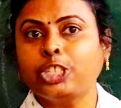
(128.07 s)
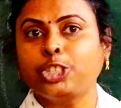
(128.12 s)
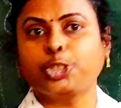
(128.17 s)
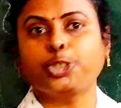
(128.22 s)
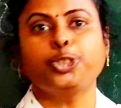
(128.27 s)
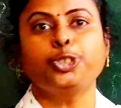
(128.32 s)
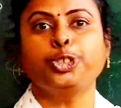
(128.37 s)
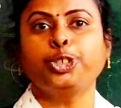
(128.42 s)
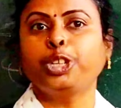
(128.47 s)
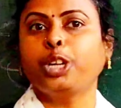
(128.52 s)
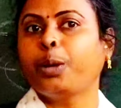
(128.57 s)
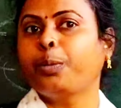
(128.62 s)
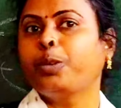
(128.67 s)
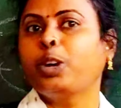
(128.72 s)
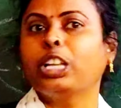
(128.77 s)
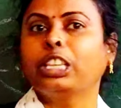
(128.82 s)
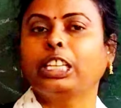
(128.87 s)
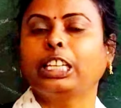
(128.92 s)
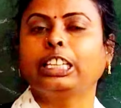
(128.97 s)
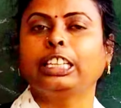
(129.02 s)
నేర్చుకుంటున్నామో
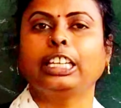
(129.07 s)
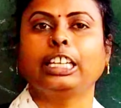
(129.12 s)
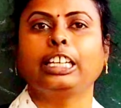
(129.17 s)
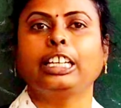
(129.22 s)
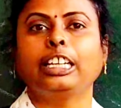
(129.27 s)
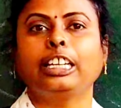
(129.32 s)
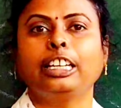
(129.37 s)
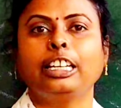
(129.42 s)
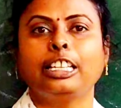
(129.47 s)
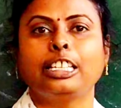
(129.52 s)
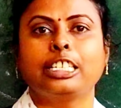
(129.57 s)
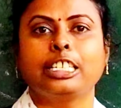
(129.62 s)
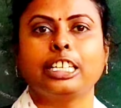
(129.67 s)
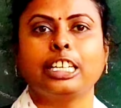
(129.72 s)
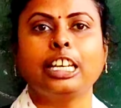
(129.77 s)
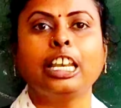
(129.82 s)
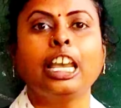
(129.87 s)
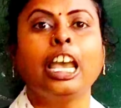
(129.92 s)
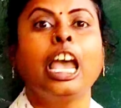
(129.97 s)
అతని దగ్గర నుంచి